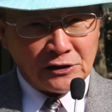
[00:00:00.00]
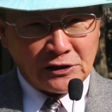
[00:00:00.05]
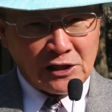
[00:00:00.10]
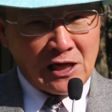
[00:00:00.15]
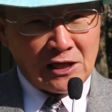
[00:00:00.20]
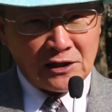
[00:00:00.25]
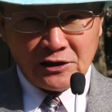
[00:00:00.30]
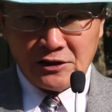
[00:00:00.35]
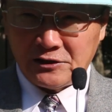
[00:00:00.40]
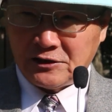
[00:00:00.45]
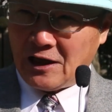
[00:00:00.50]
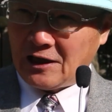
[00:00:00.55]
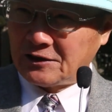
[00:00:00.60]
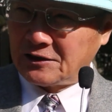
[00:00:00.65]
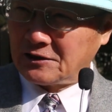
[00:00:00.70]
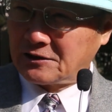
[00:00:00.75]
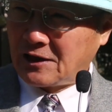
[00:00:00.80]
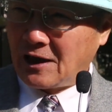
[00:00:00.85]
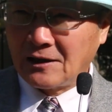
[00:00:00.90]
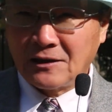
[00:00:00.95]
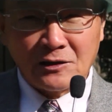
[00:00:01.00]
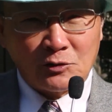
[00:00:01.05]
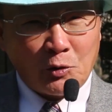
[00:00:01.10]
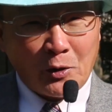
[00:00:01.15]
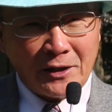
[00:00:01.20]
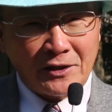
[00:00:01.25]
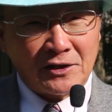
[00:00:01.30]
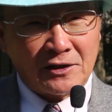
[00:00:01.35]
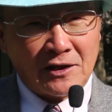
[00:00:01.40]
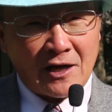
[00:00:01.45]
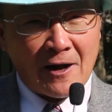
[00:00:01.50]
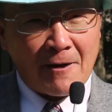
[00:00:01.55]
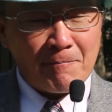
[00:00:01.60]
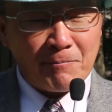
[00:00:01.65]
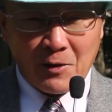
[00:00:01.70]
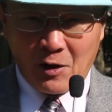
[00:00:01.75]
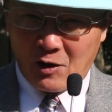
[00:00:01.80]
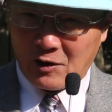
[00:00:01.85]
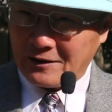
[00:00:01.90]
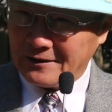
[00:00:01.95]
他的他的他的 Twitter 啊
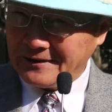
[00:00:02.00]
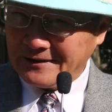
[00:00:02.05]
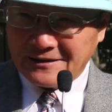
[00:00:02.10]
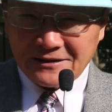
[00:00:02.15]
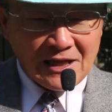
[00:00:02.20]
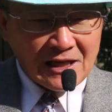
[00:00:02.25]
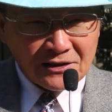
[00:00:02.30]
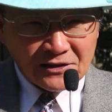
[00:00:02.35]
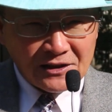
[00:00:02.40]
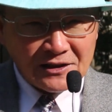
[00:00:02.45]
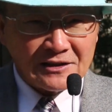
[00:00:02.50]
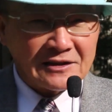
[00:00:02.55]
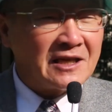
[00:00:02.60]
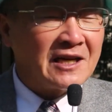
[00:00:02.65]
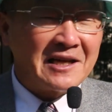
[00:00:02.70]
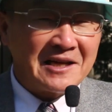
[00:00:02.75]
哈，他的